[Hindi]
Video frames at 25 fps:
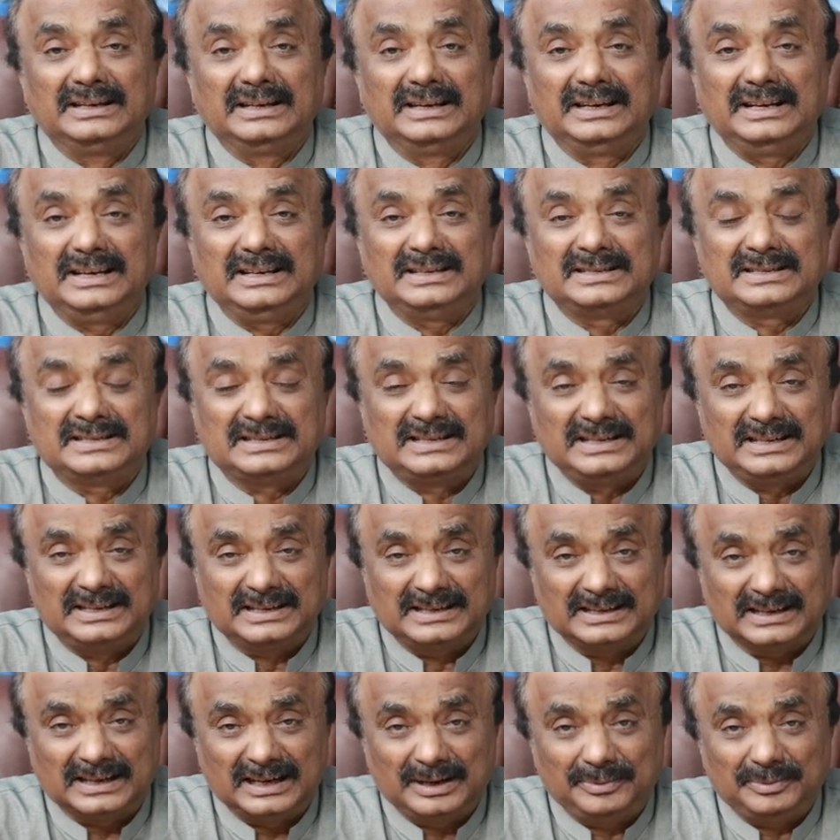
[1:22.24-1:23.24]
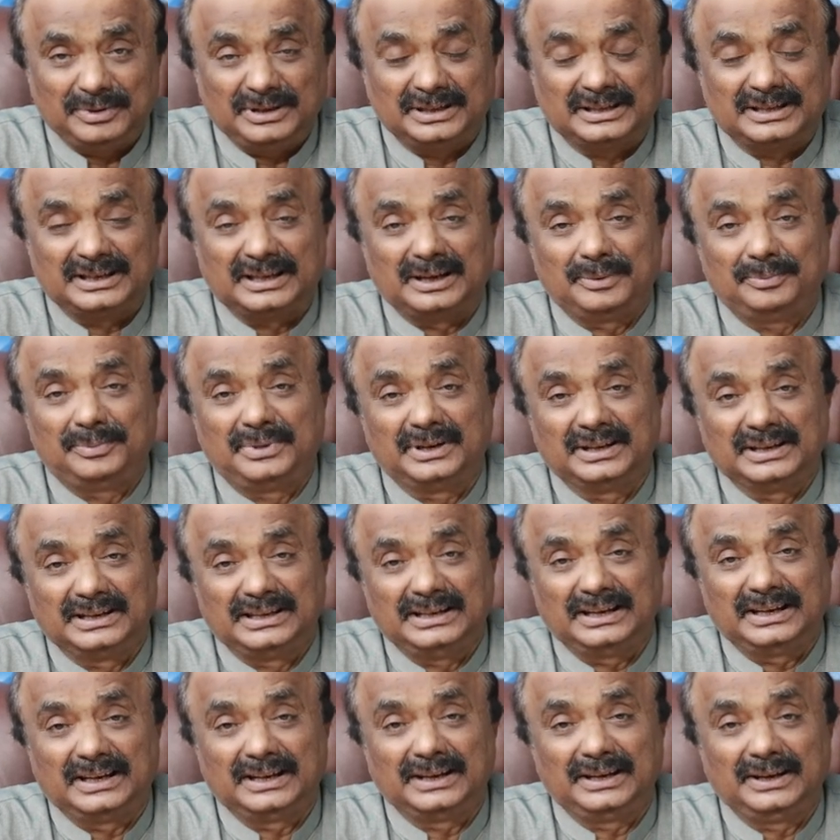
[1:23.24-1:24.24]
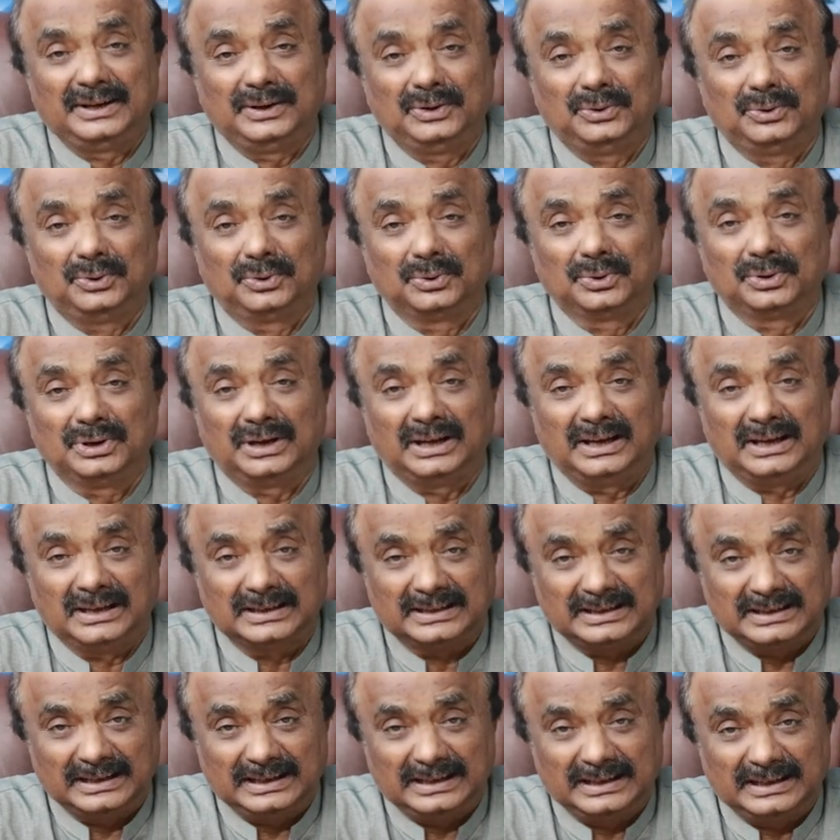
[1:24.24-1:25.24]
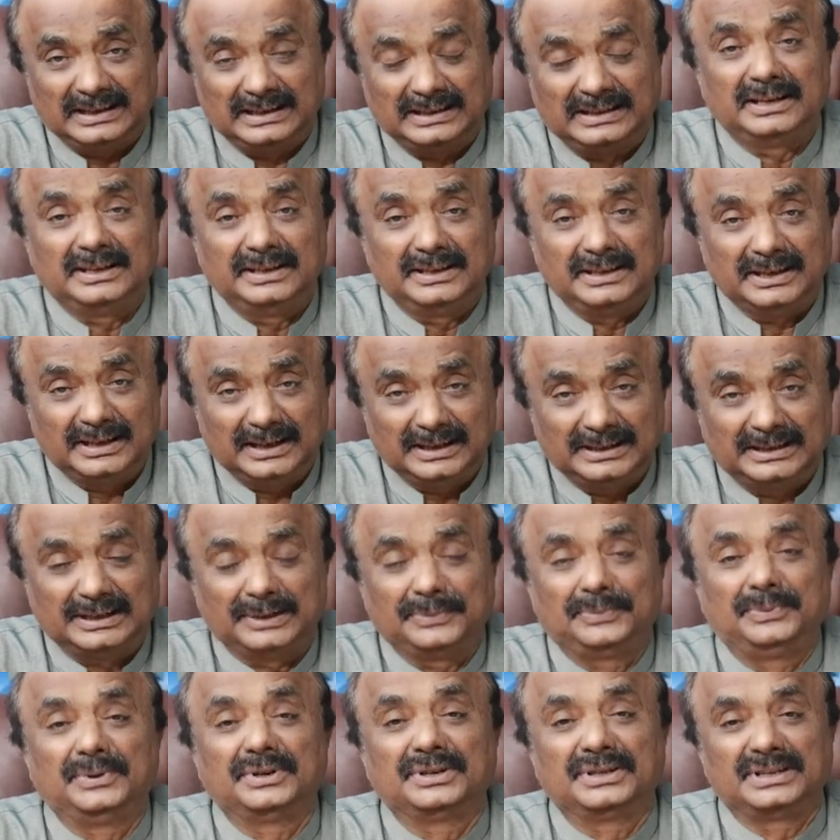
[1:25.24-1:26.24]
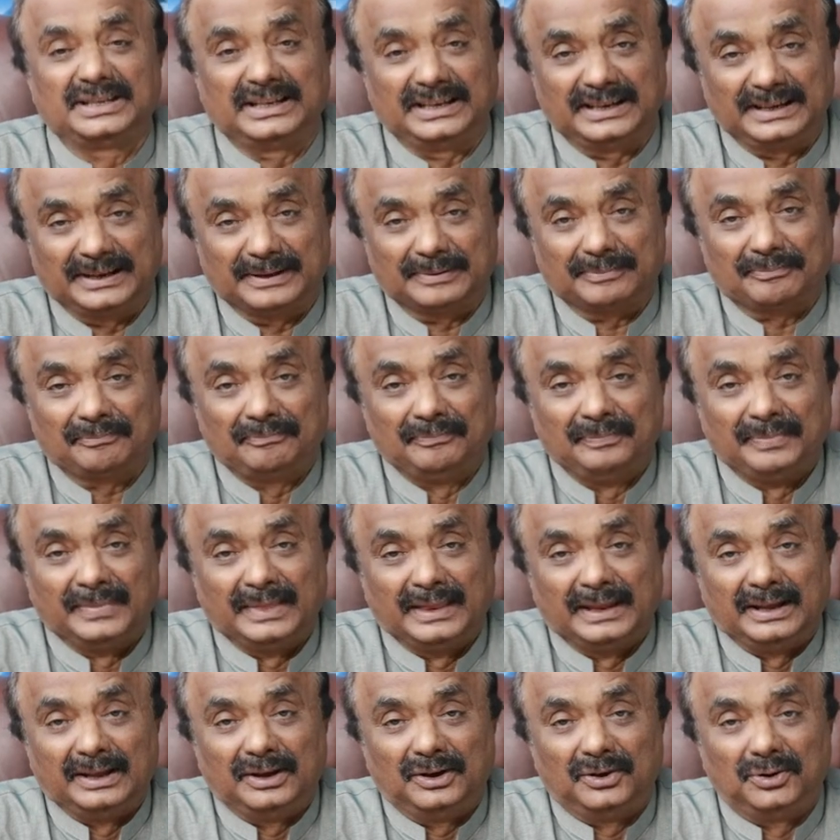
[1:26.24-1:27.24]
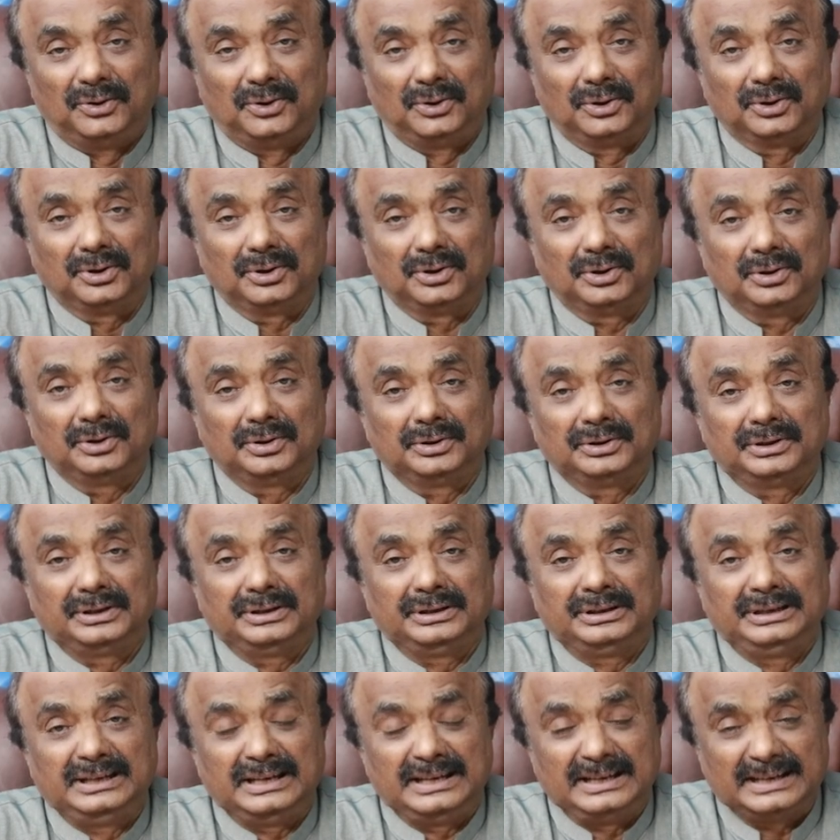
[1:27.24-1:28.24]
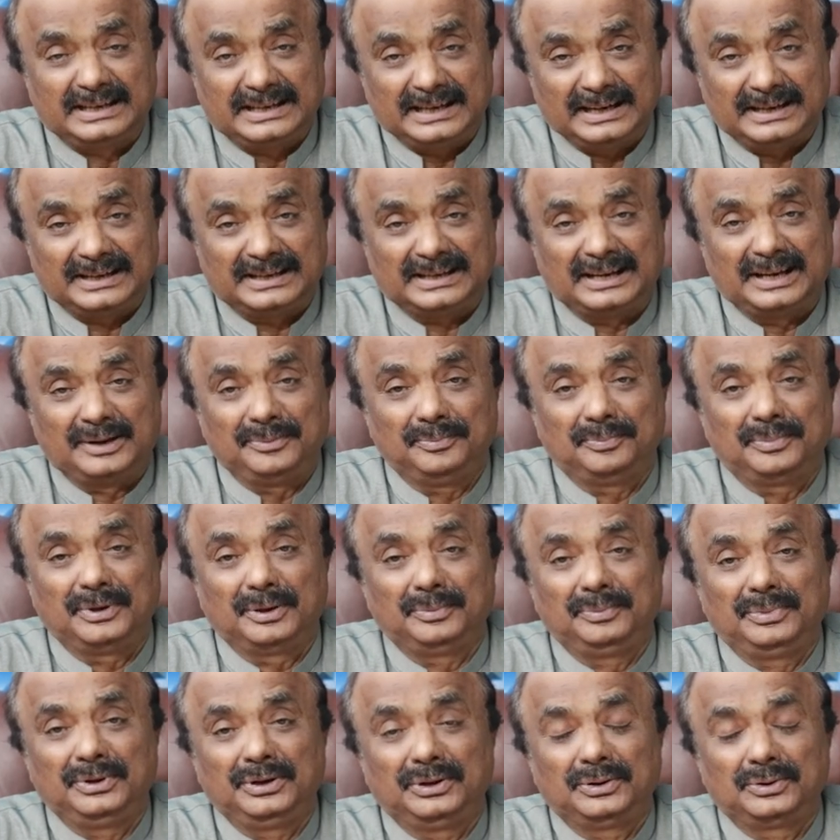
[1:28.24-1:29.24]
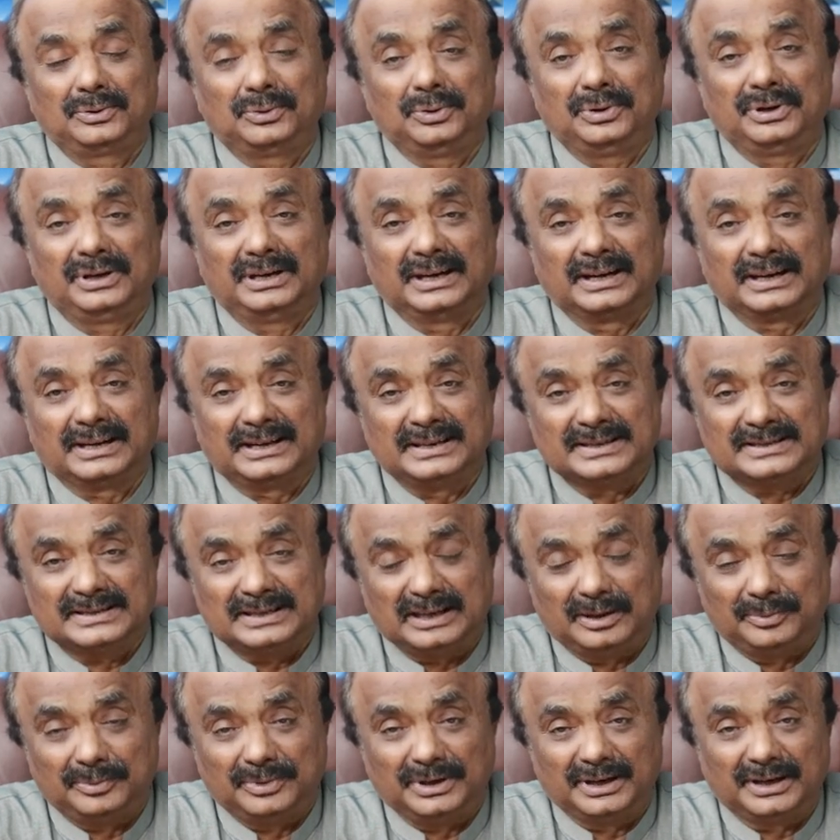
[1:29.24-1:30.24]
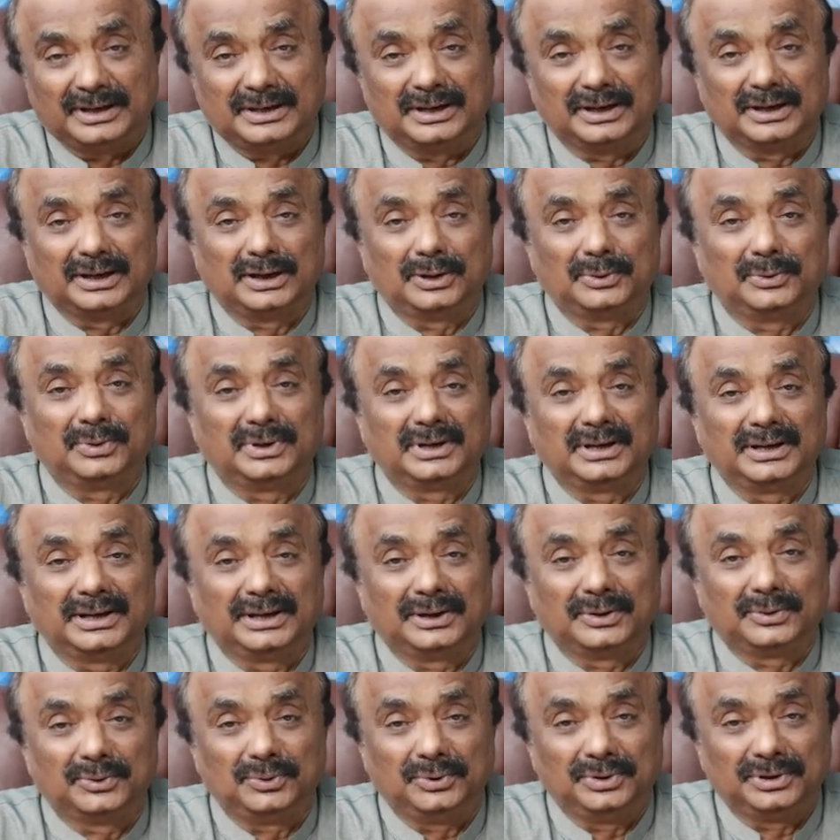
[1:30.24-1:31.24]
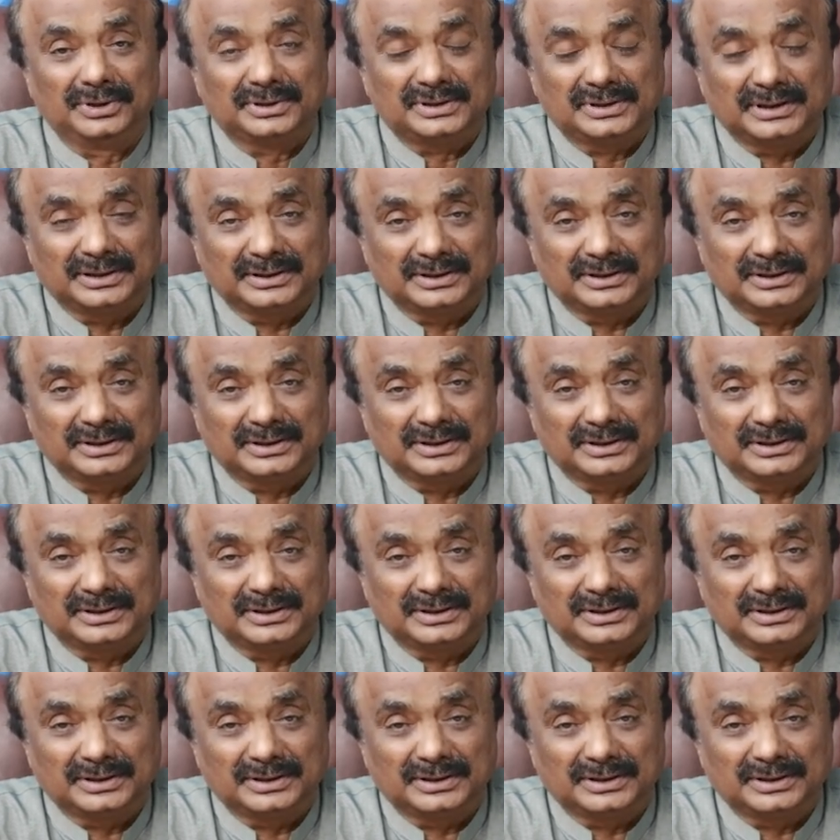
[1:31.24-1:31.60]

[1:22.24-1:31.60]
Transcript: यानी स्ट्रीट क्राइम इतना बढ़ गया है लोग आते हैं दंदनाते फिरते हैं और दिन के टाइम पे भी कोई घर के सामने खड़ा हुआ है कोई